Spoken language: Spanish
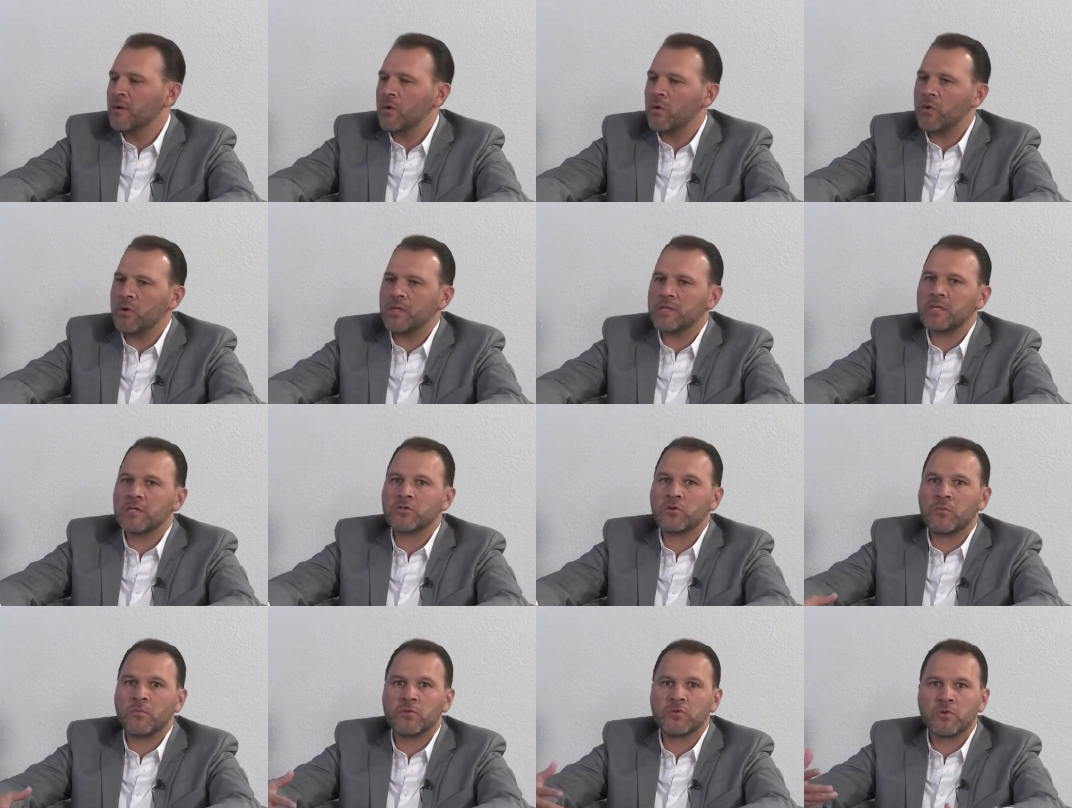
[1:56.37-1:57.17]
Ahorita
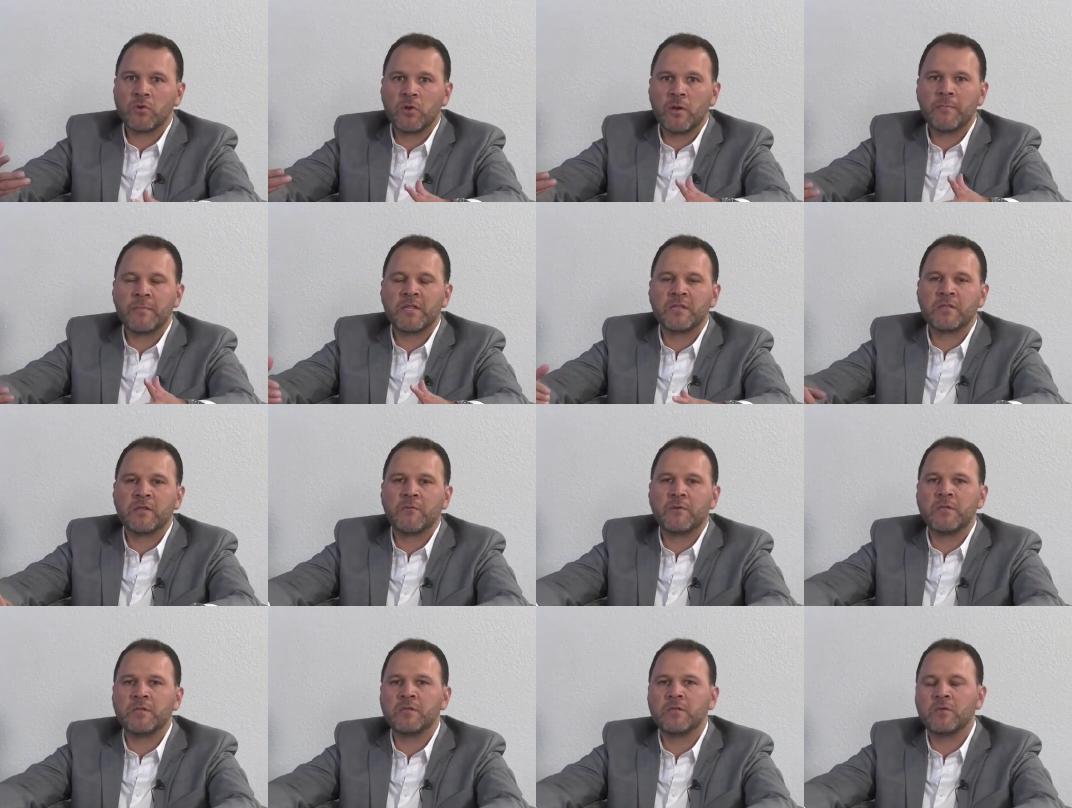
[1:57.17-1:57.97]
somos solamente
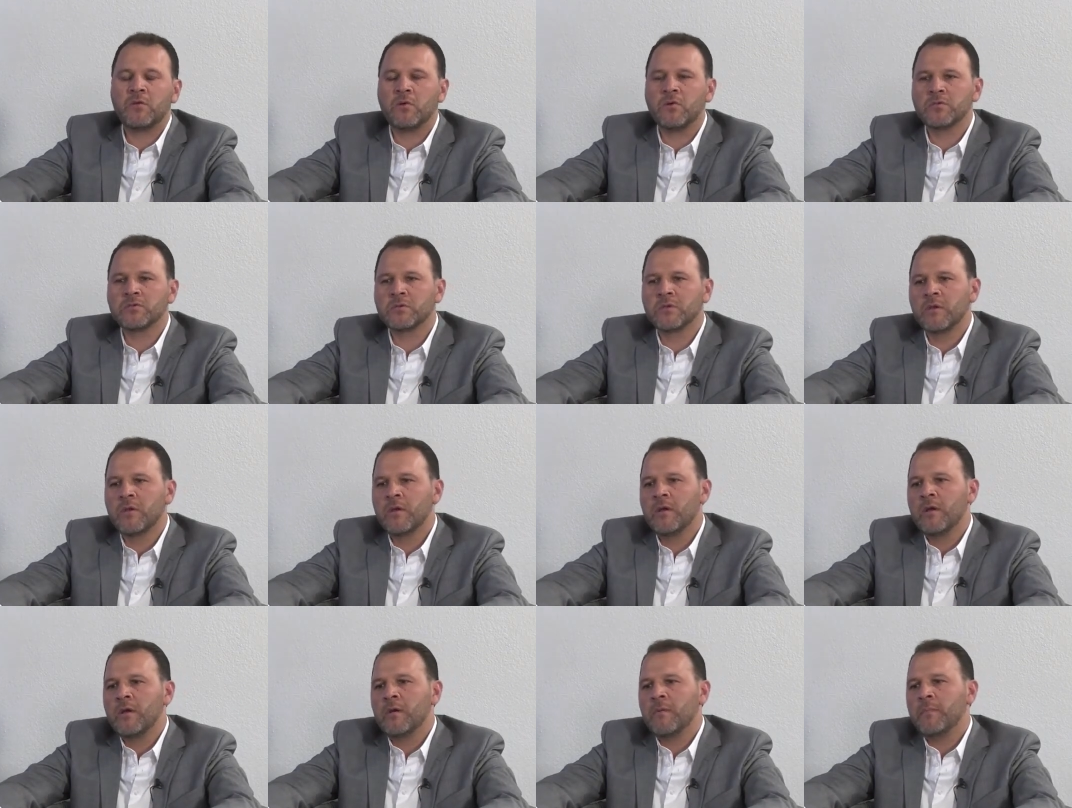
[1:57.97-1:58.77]
22
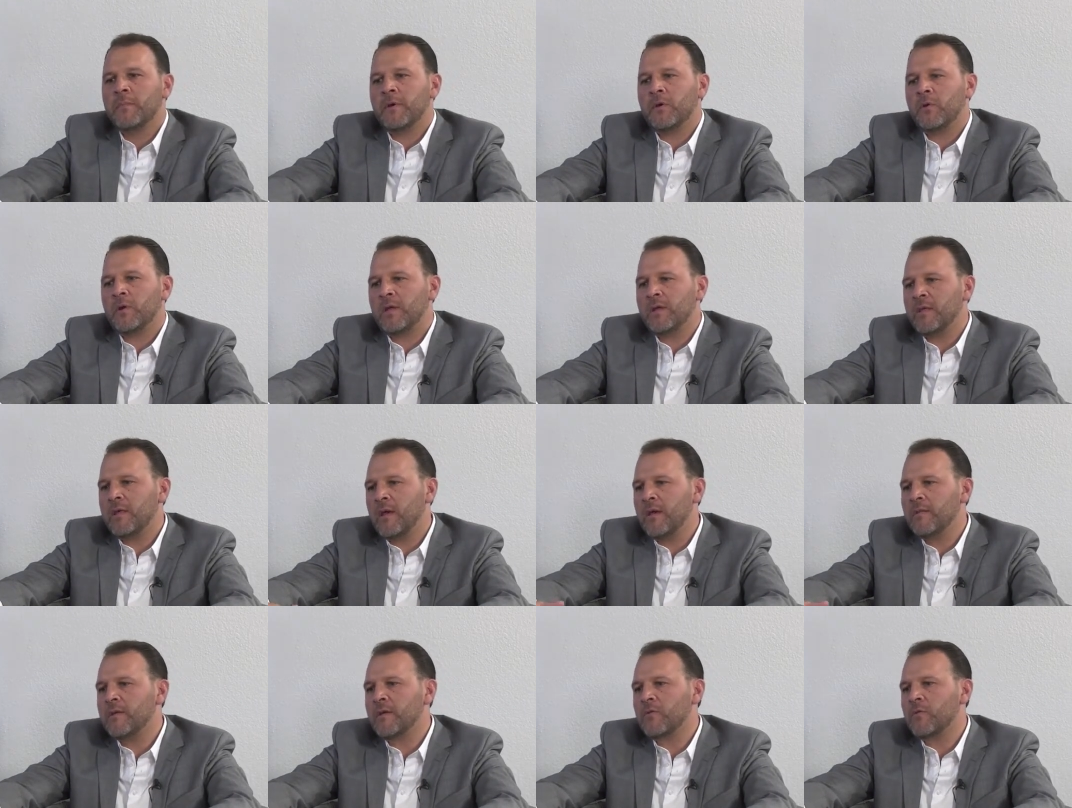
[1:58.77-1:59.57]
pero la
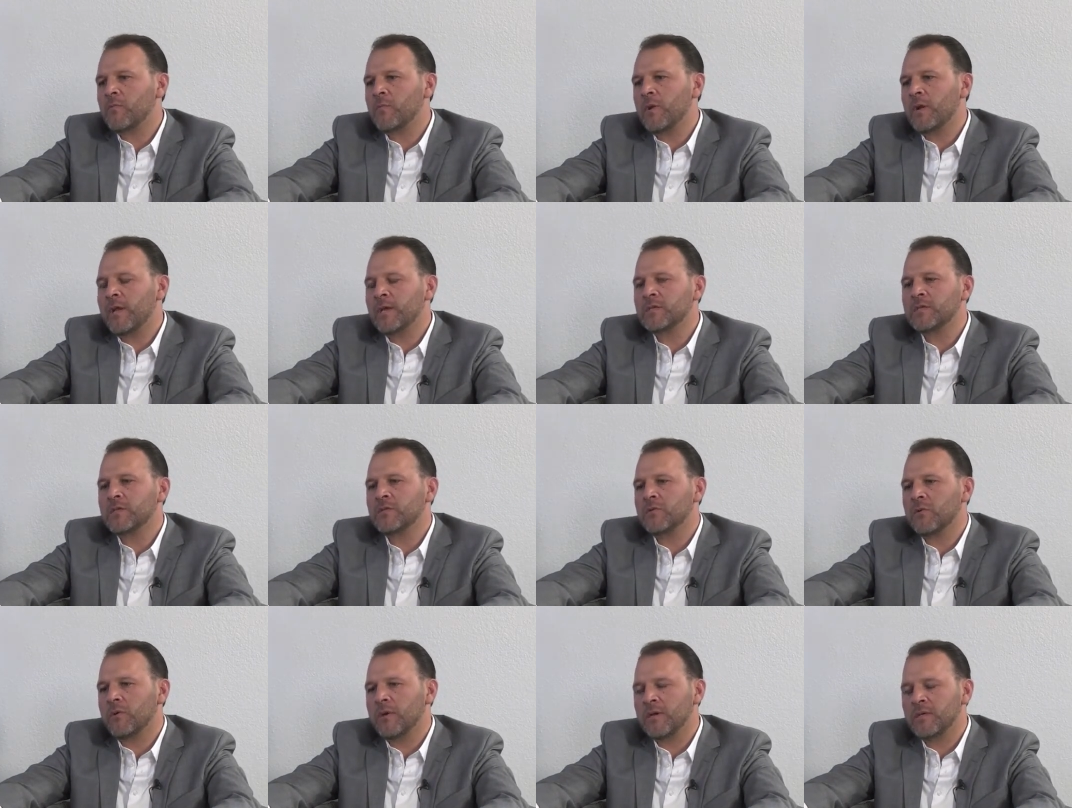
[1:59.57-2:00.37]
idea de Rumbo al
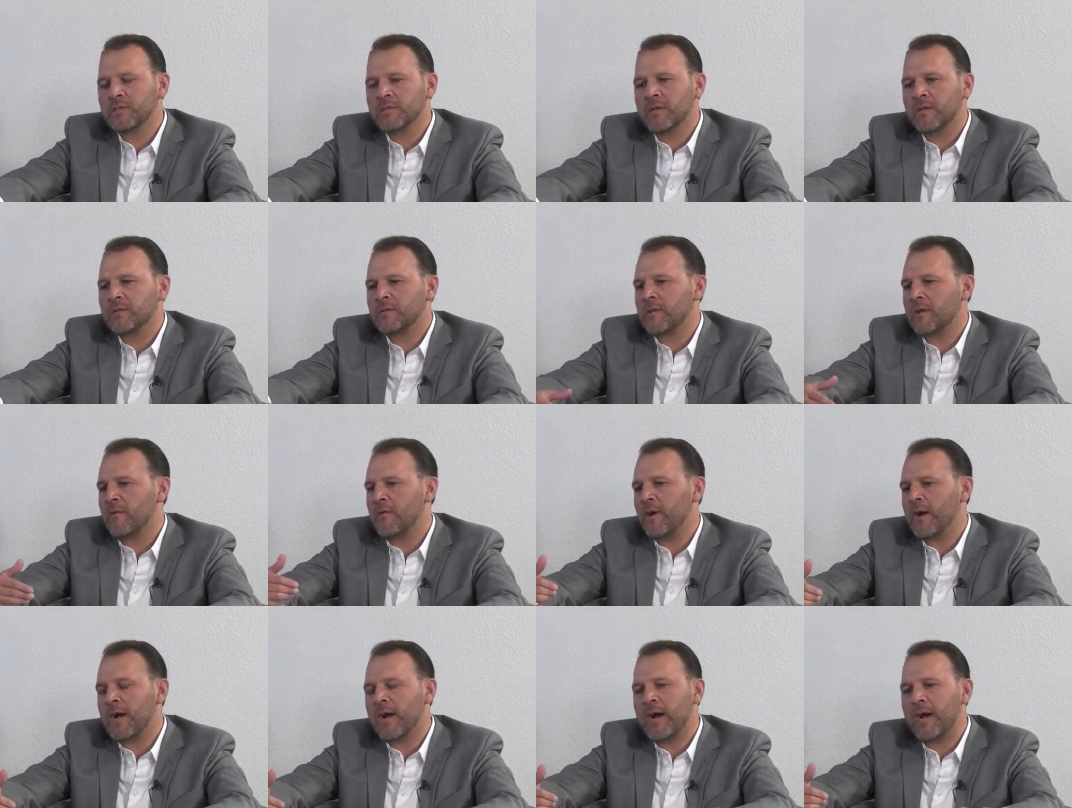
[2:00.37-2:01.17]
Éxito es
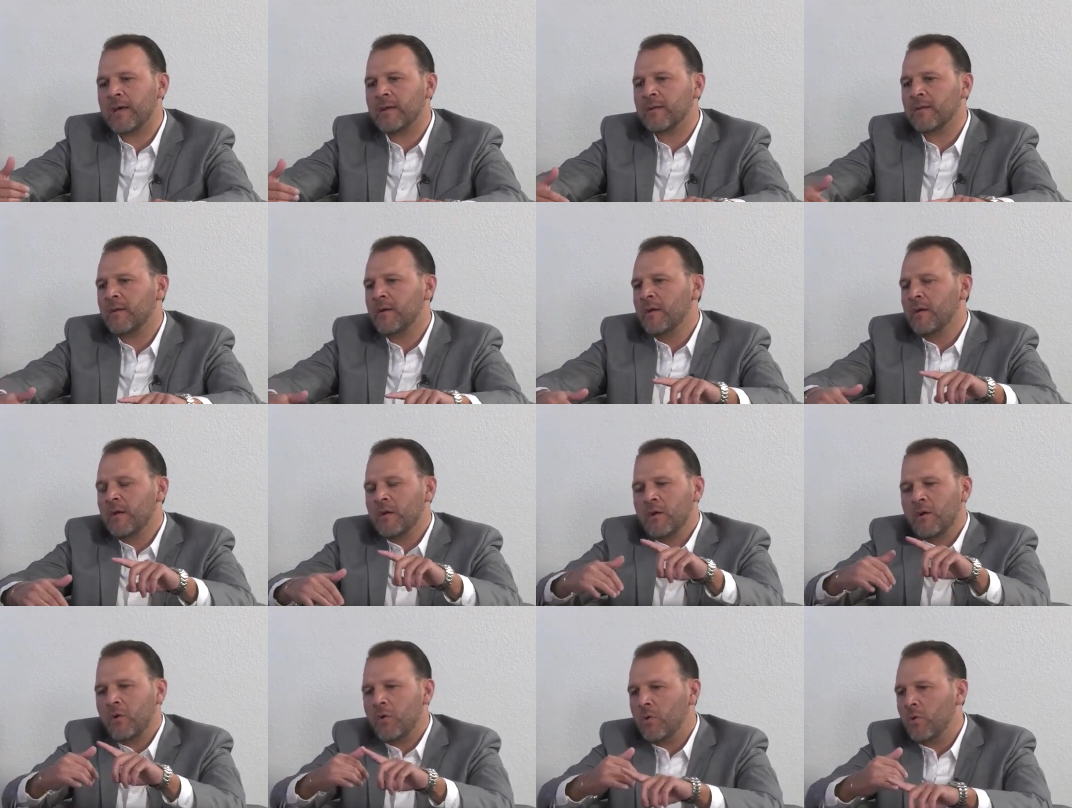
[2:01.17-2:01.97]
trabajar
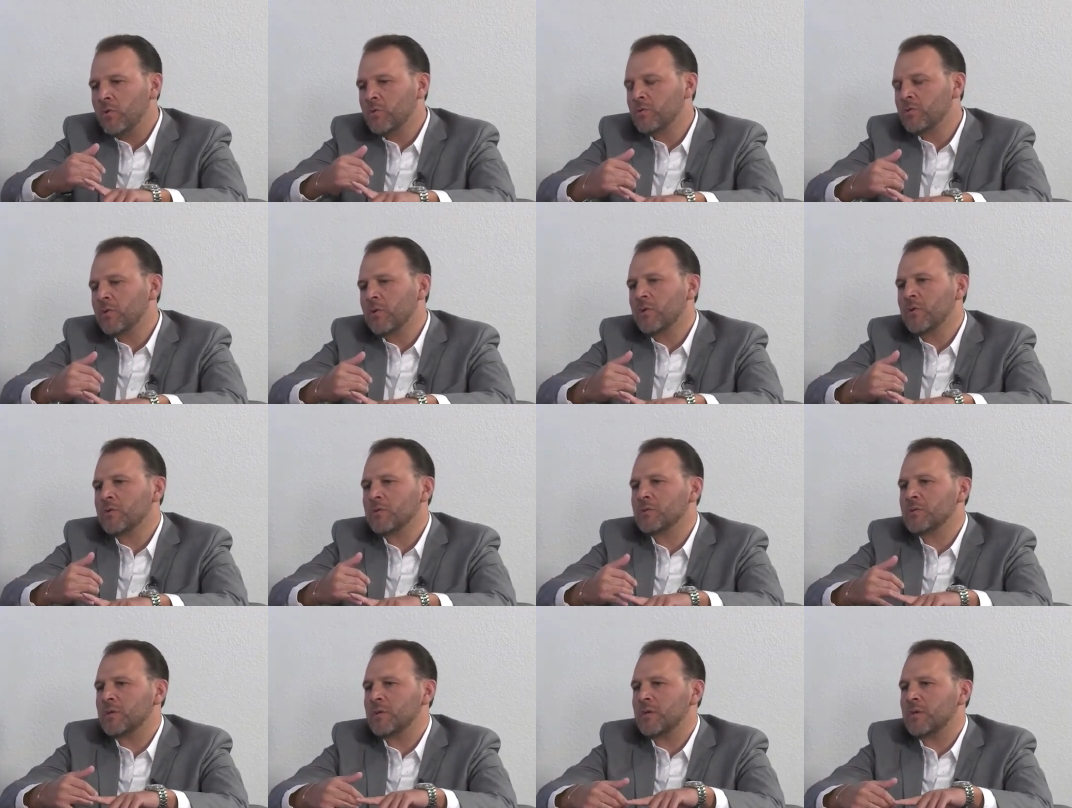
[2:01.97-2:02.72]
juntos